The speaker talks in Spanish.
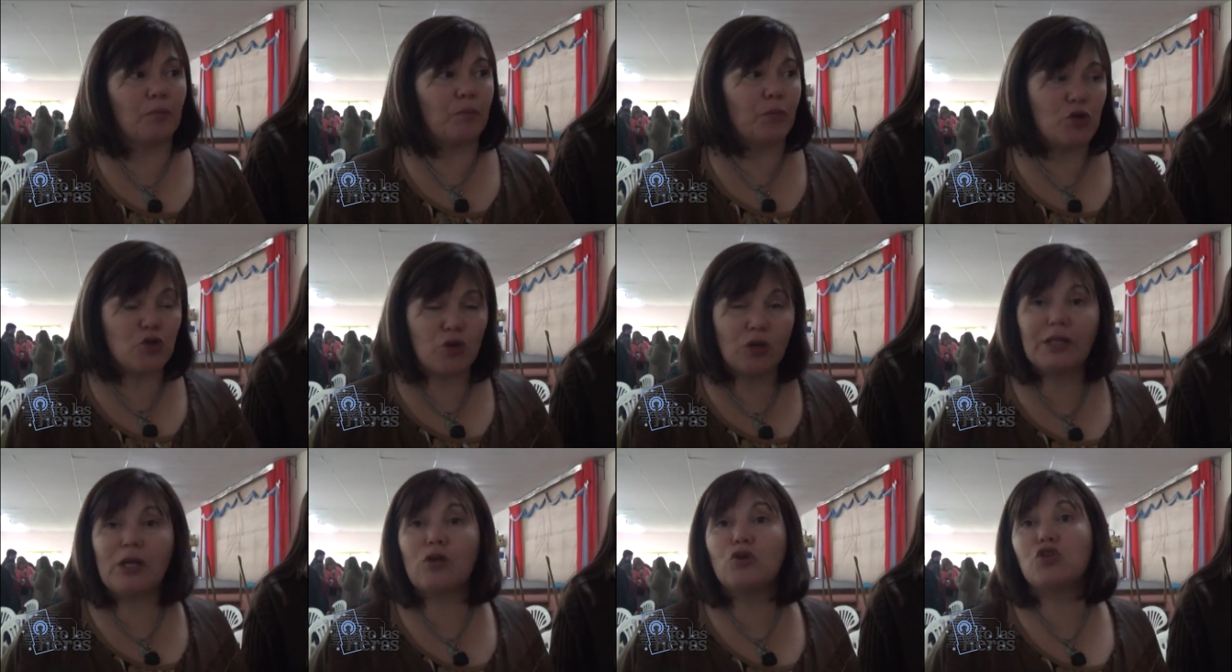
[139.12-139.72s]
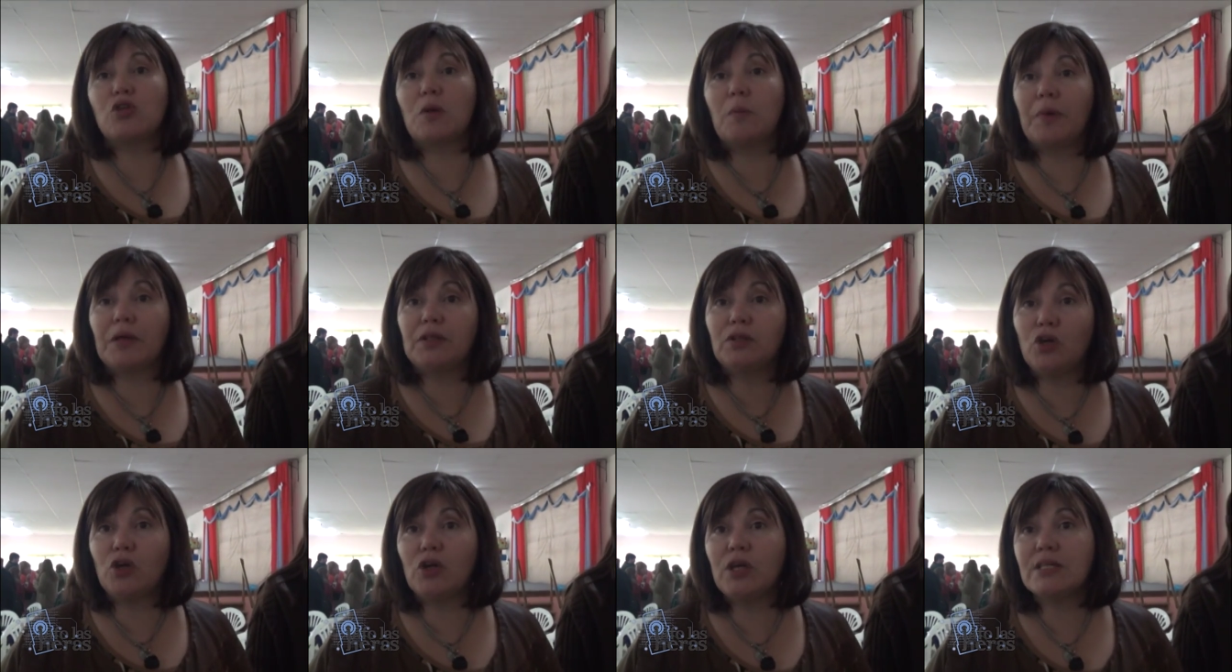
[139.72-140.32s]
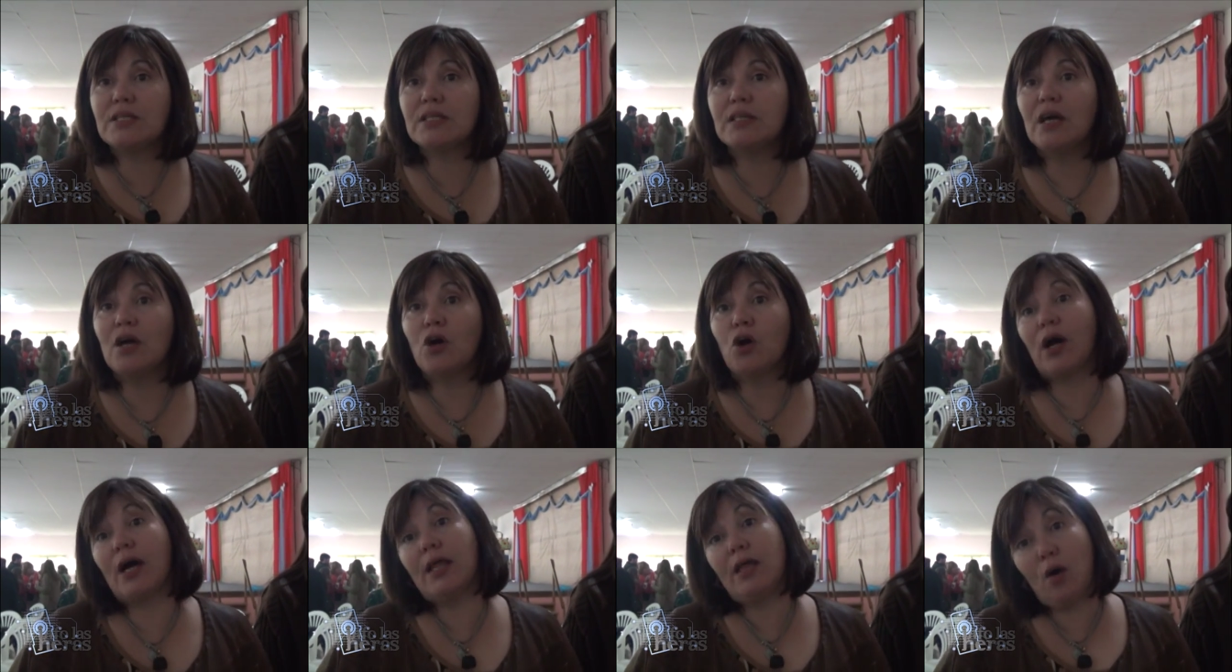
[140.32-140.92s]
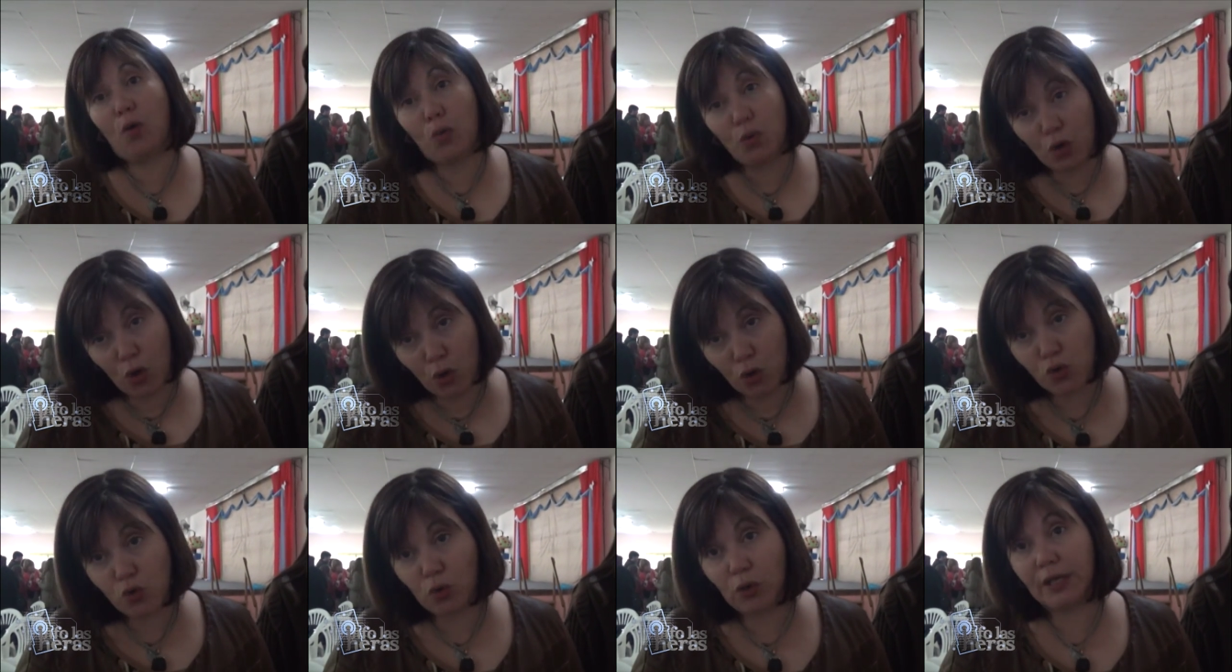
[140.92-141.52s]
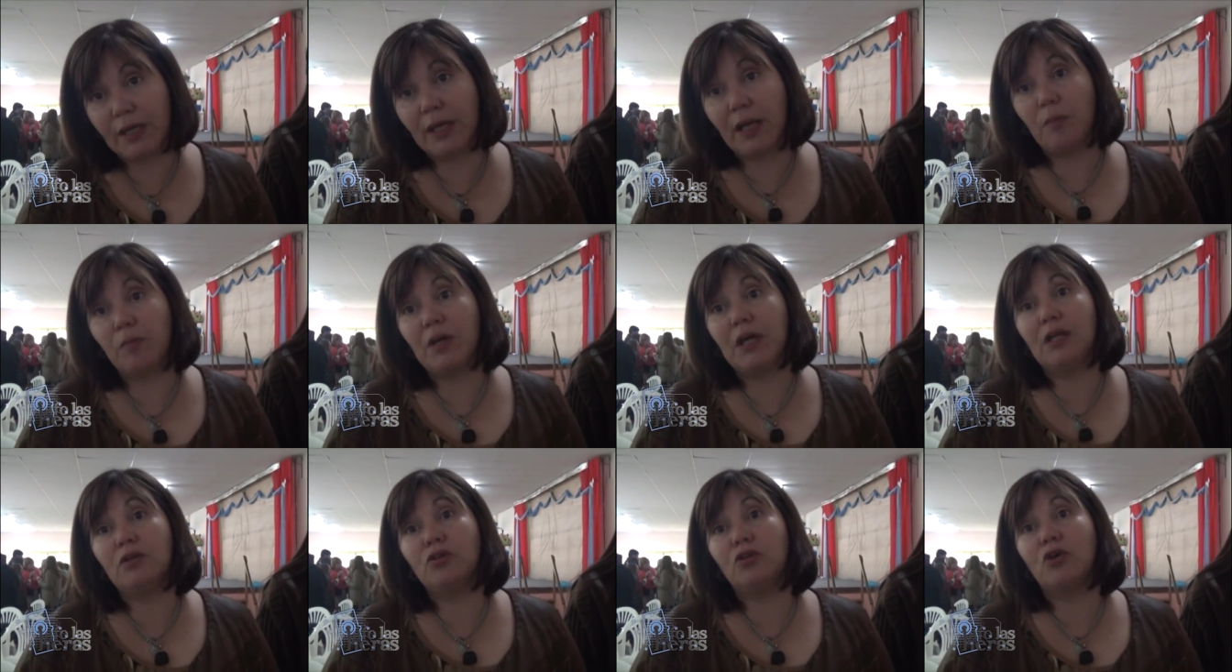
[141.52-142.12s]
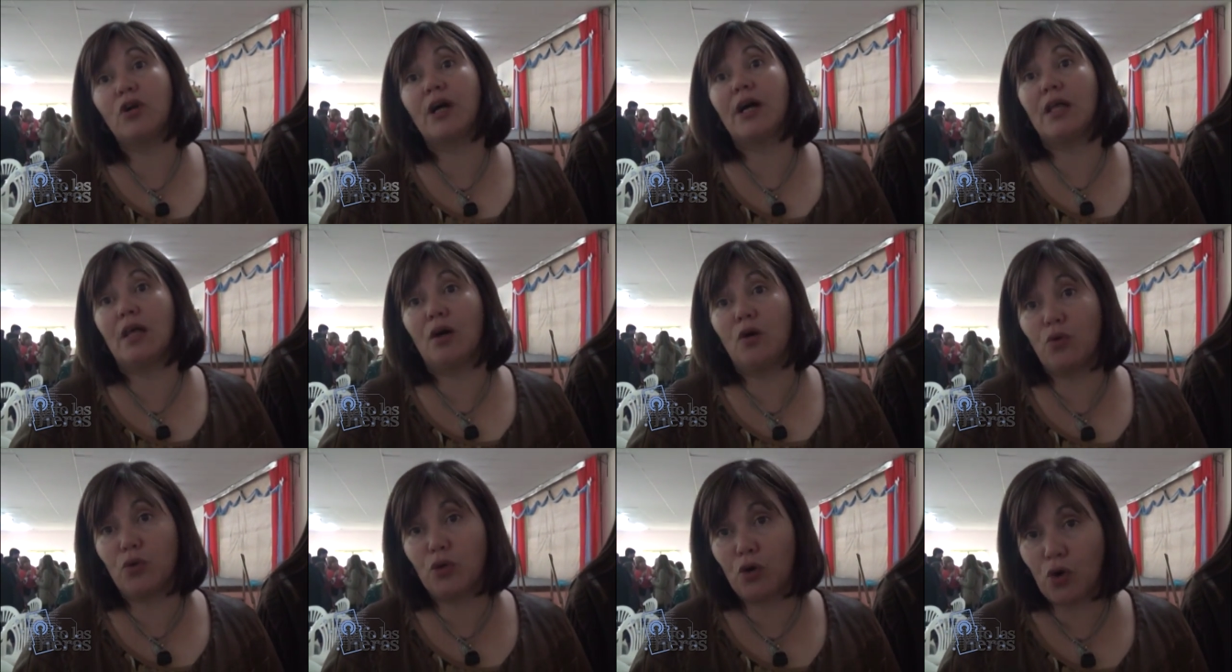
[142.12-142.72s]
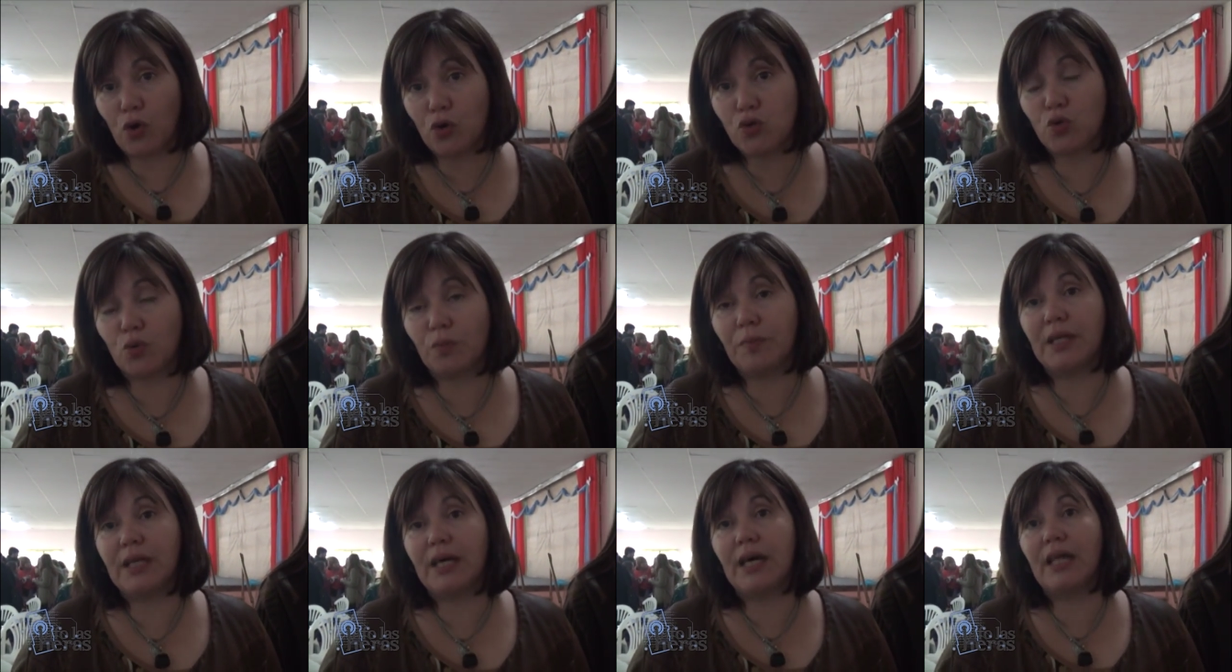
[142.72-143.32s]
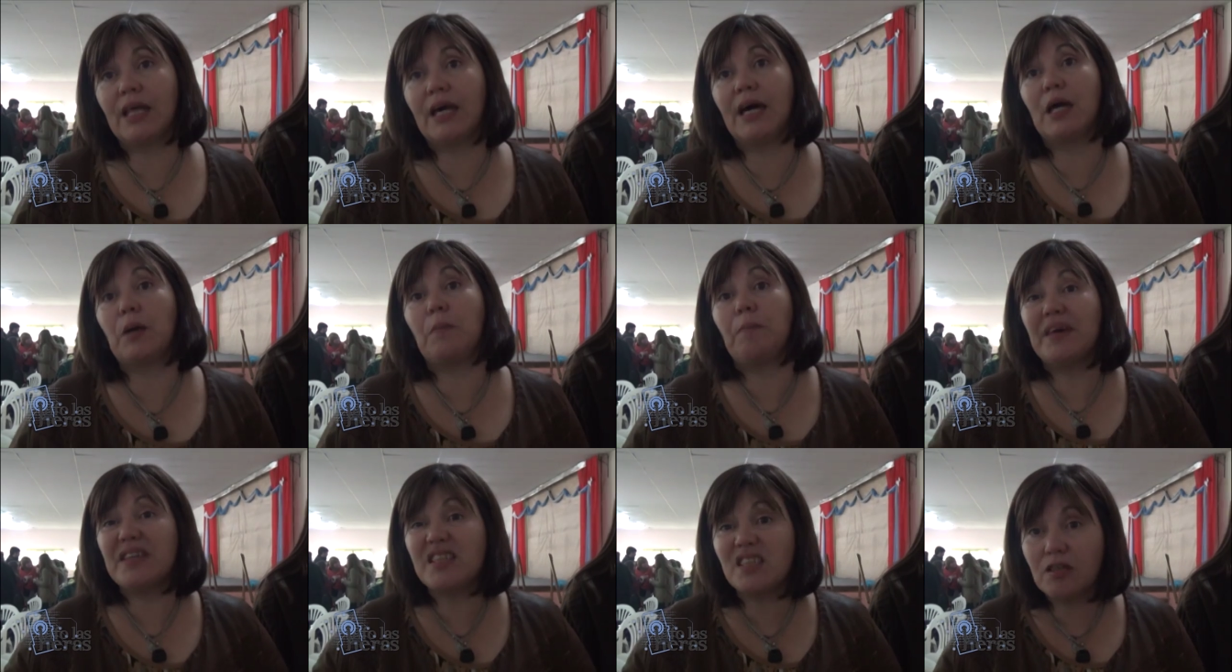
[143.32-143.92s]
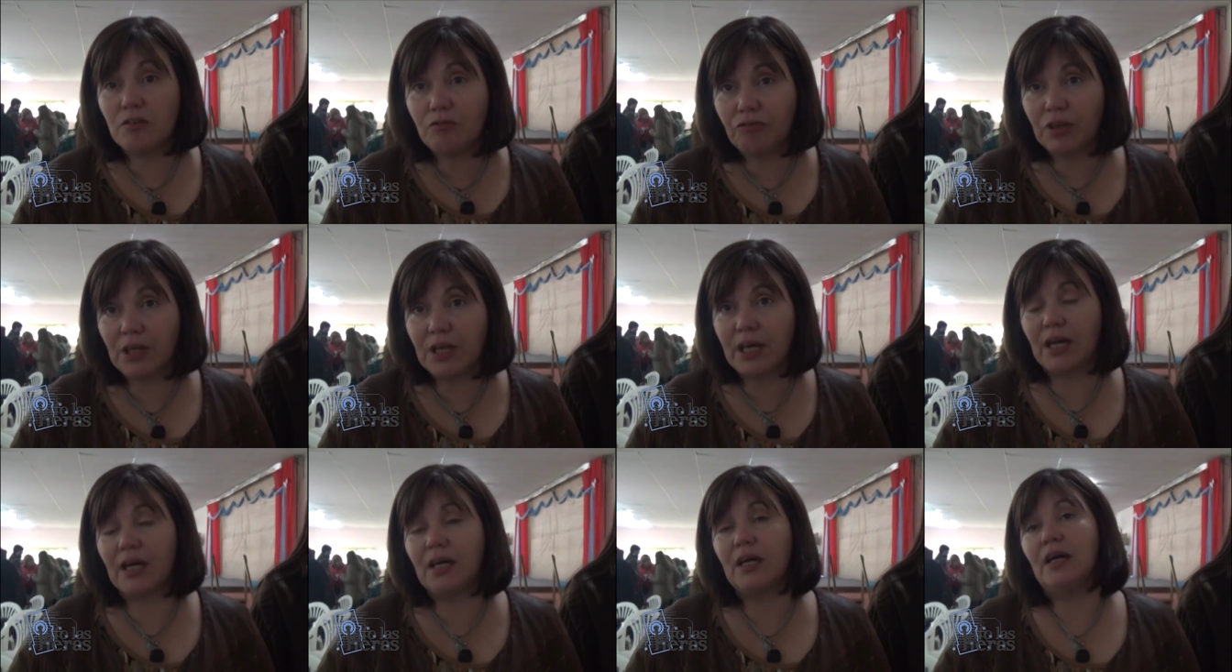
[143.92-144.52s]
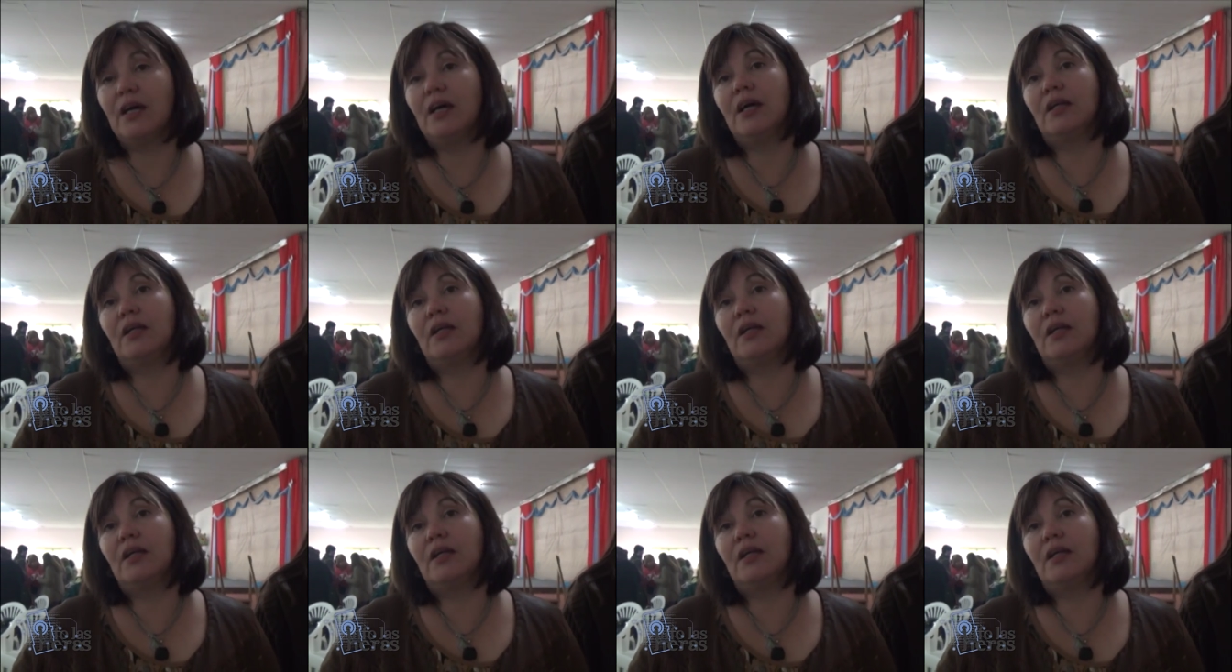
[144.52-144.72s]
por eso están los inspectores, cada uno con sus lineamientos, cada uno con su mirada específica